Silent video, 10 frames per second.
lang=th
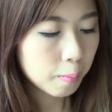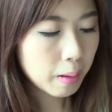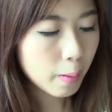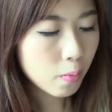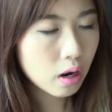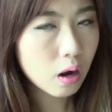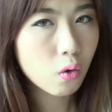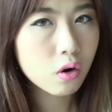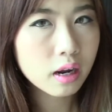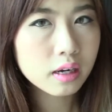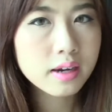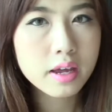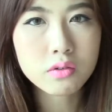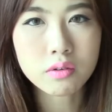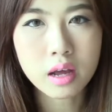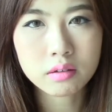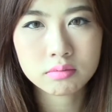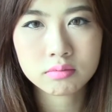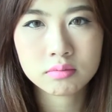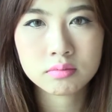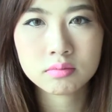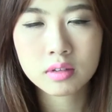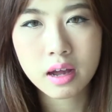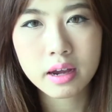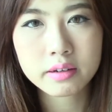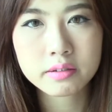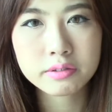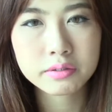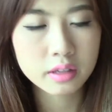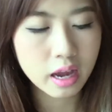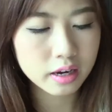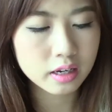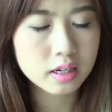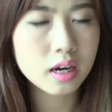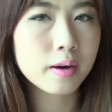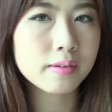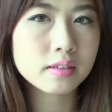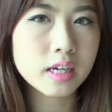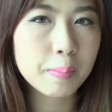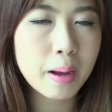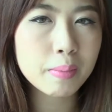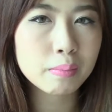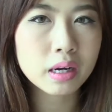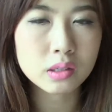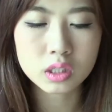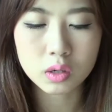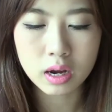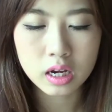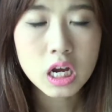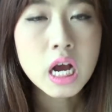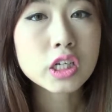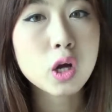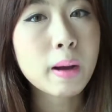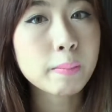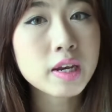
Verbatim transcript: พับของเขาค่อนข้างแน่นอยู่นะ ถ้าใครที่ใครที่ถนัดใช้พับแบบนี้แล้วรู้สึกว่า ชอบพับ